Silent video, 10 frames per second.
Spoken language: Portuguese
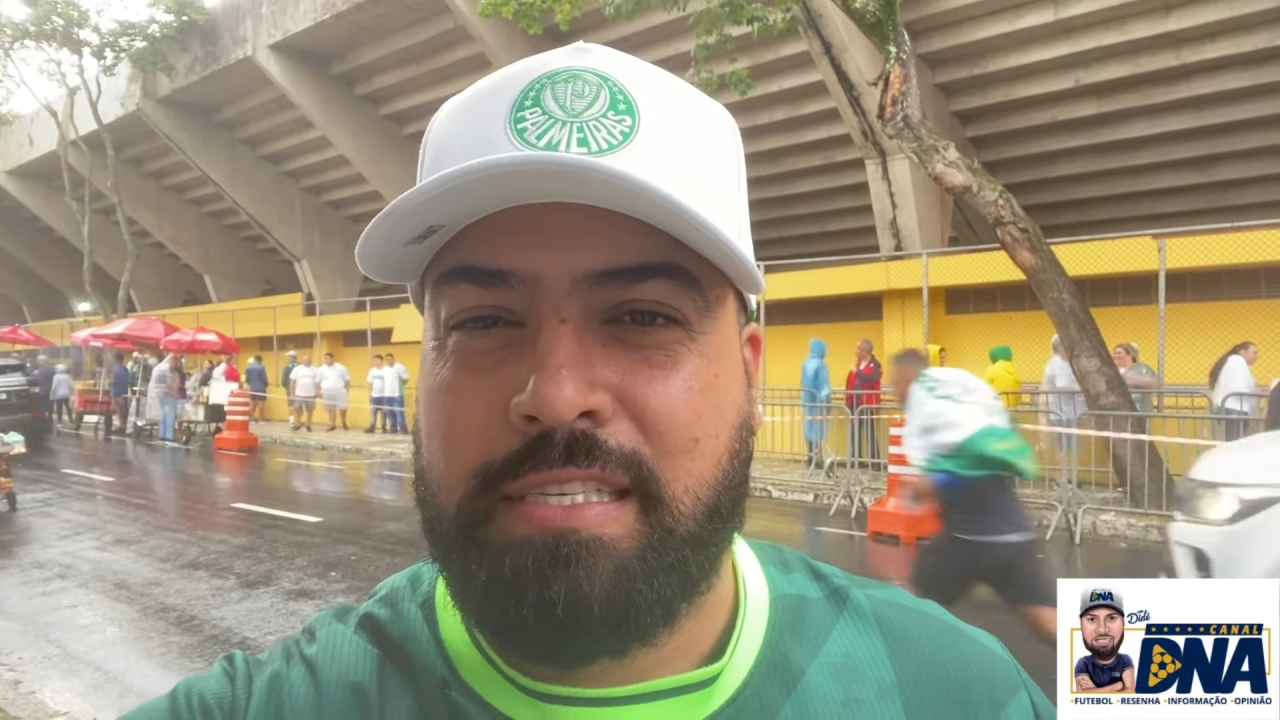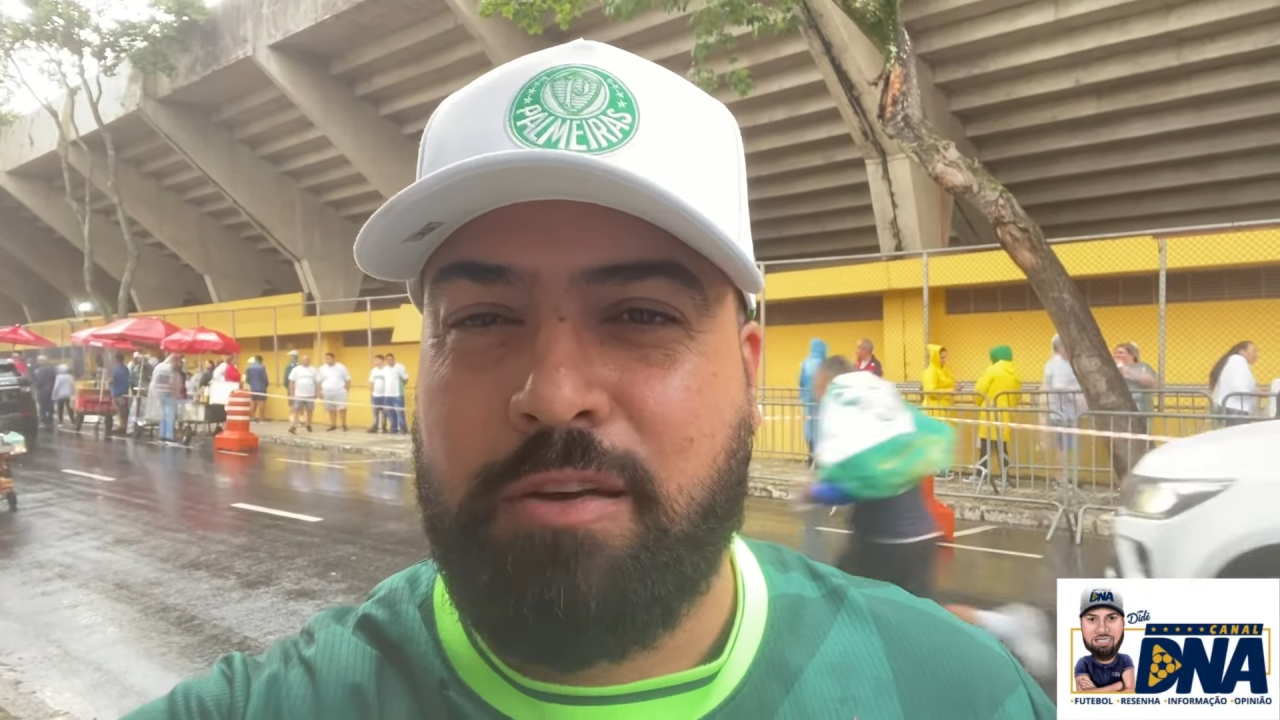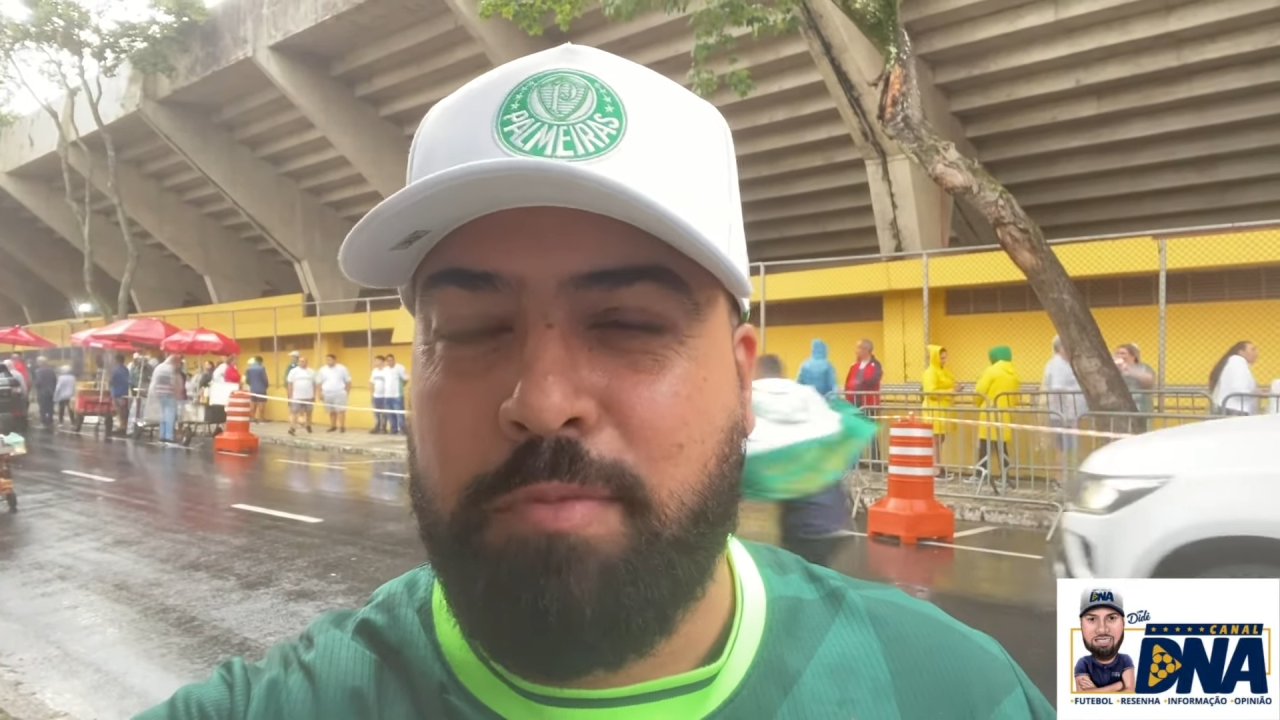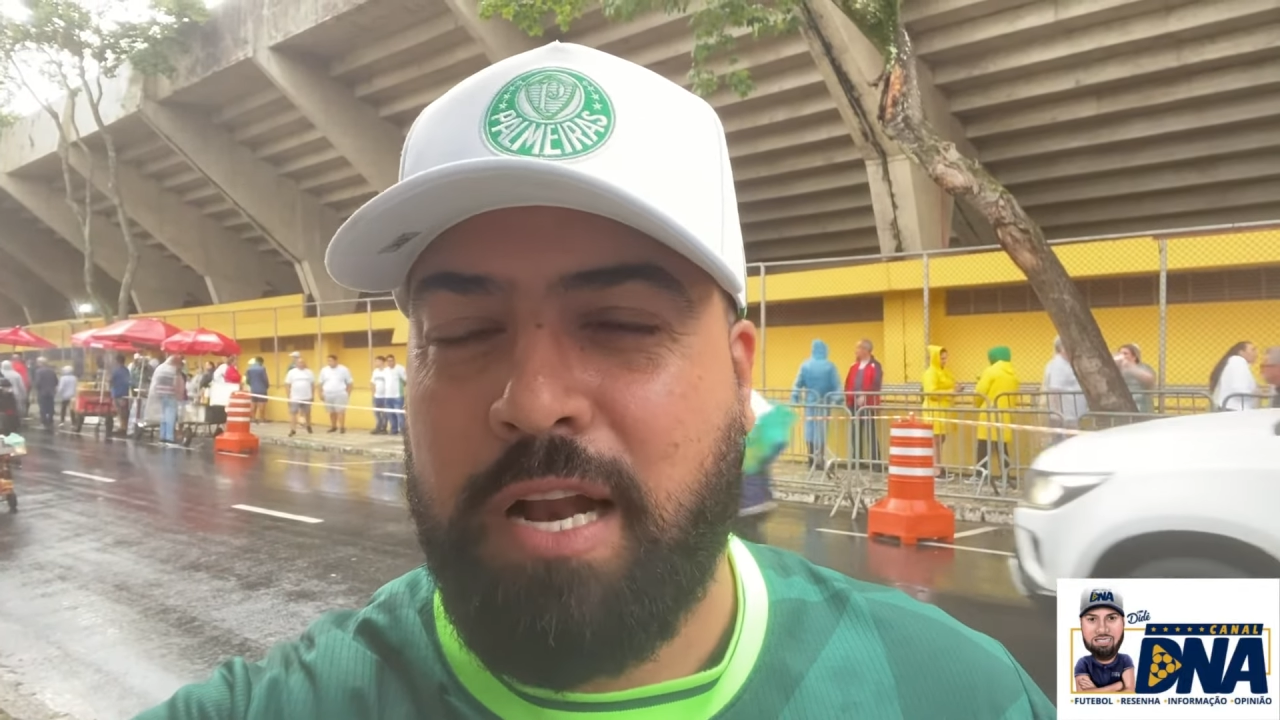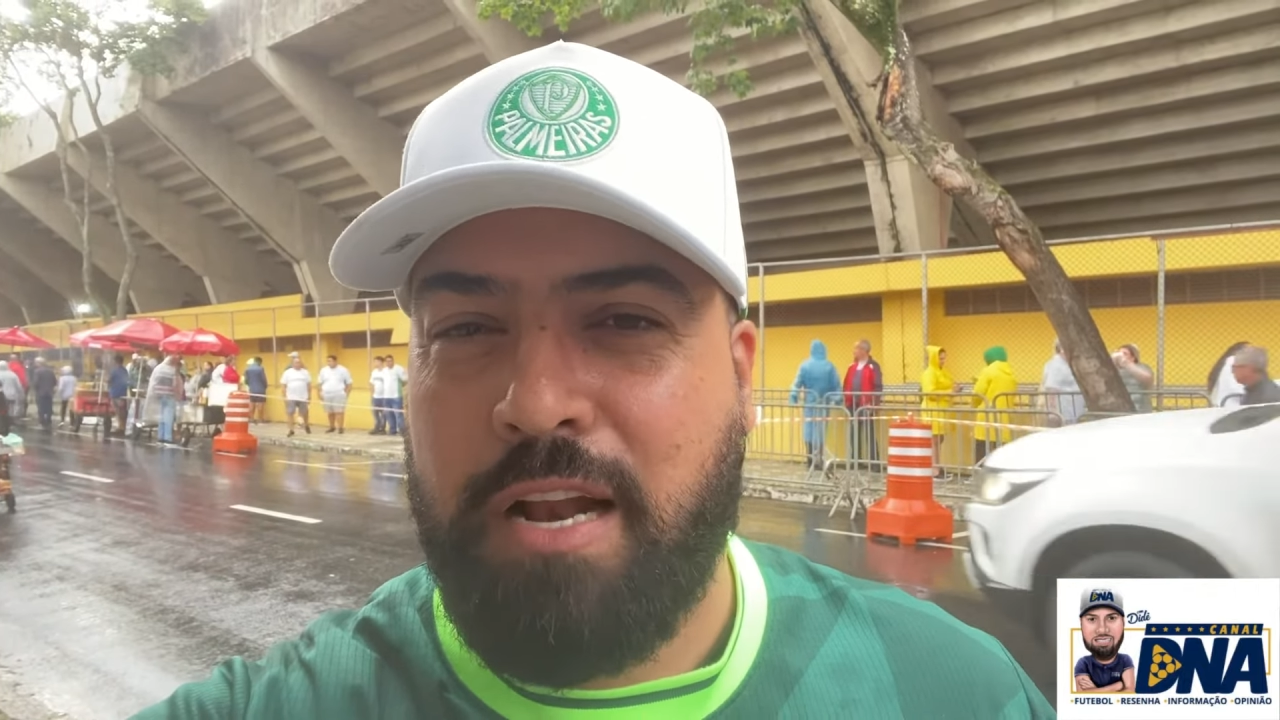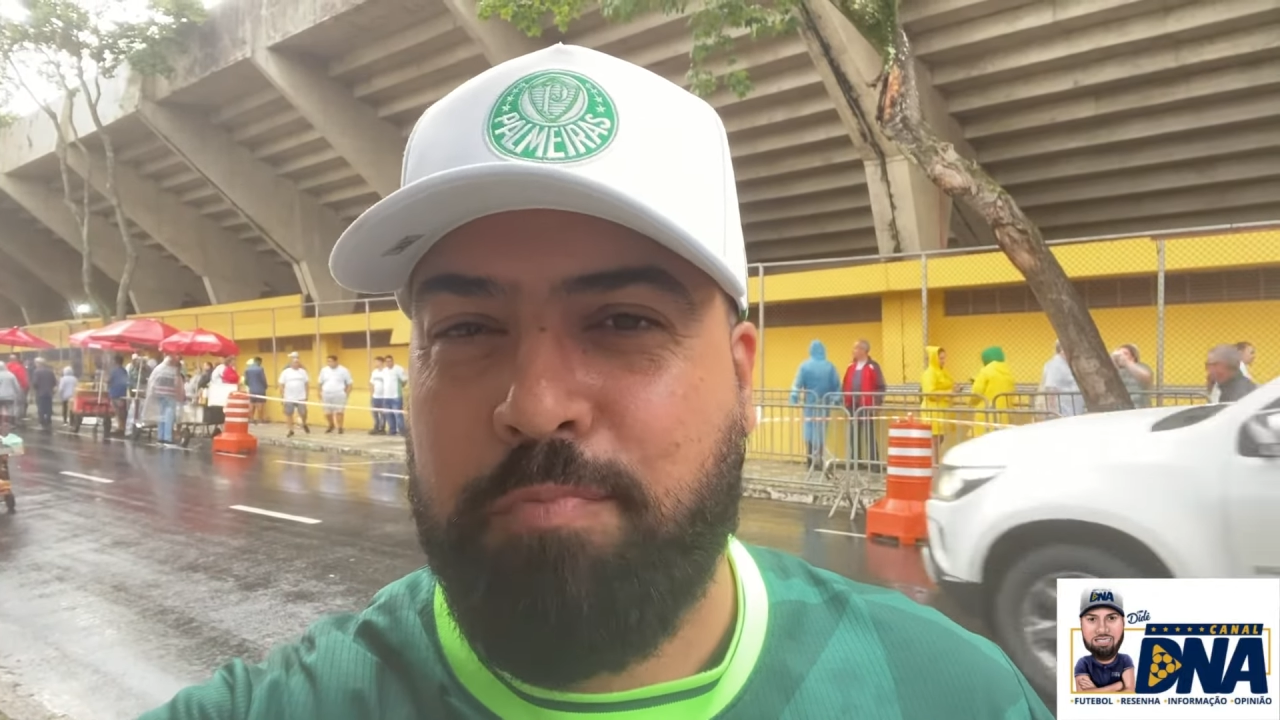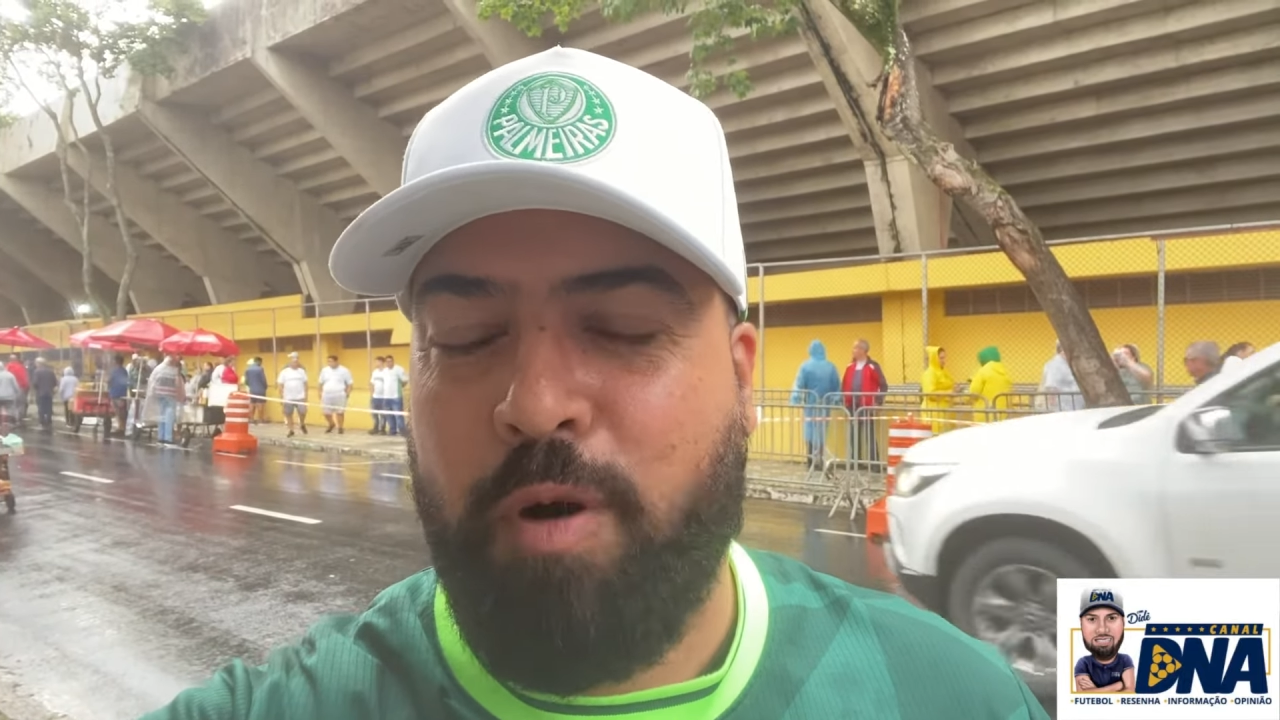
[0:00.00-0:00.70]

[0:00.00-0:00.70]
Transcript: são Bernardo e